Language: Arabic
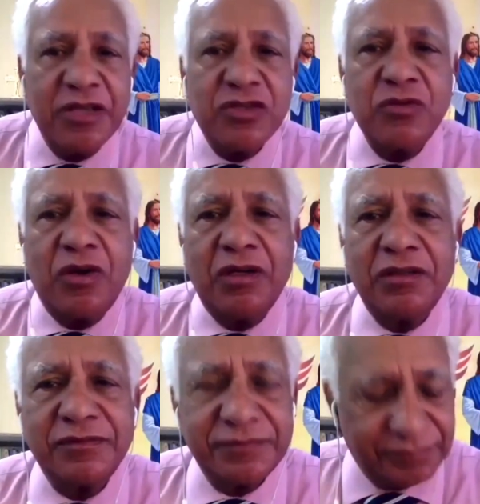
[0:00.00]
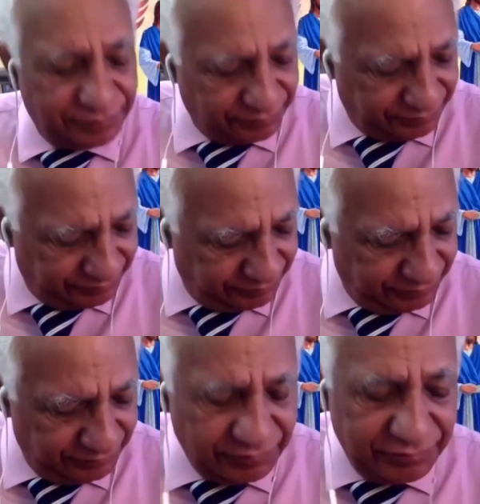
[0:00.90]
رب يسوع قال لي حد
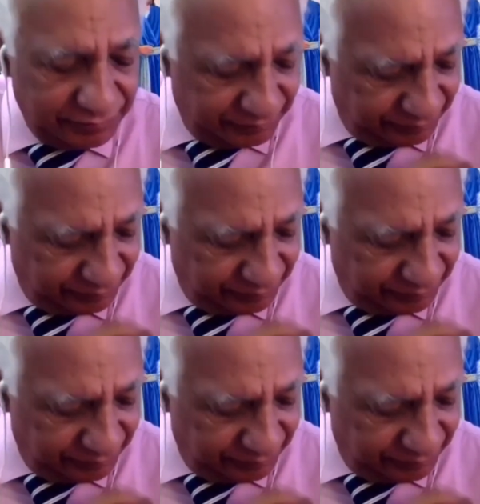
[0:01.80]
كان مسربك